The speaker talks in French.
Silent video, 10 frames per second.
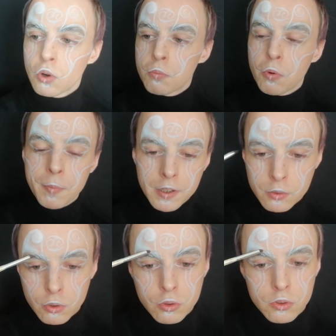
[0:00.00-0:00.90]
donc mon
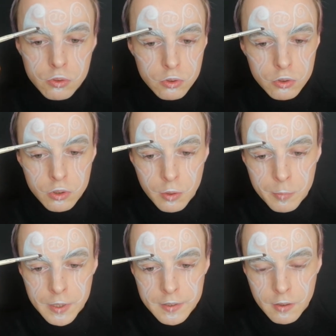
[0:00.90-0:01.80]
pinceau
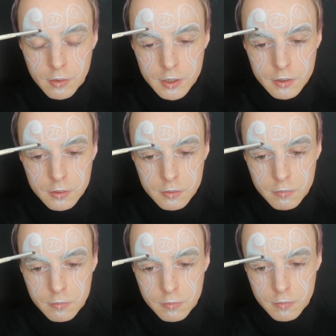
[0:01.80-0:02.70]
sur ma serviette.
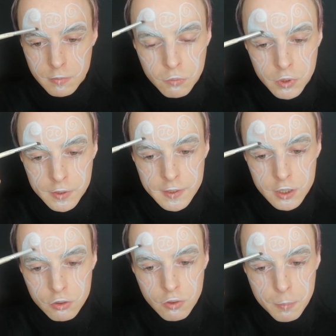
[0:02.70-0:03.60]
Cette
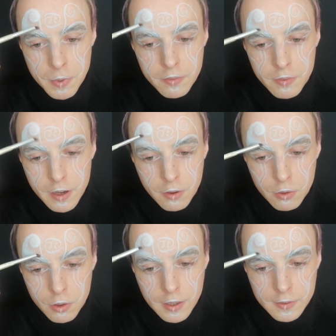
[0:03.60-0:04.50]
fois-ci, je vais pas
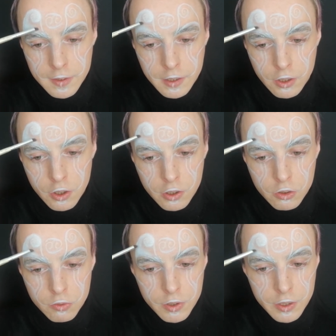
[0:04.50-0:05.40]
vers euh,
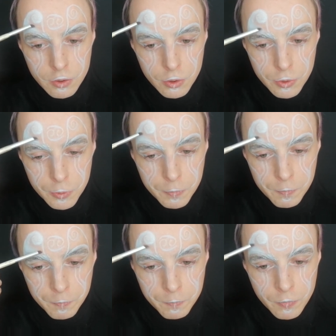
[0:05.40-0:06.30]
l'intérieur, je vais euh,
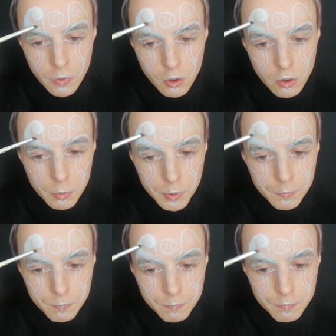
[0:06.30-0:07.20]

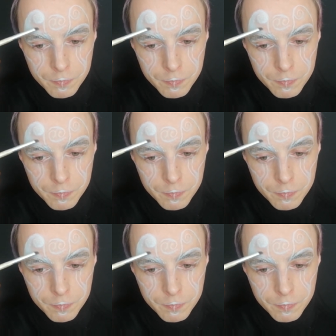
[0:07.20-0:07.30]
comment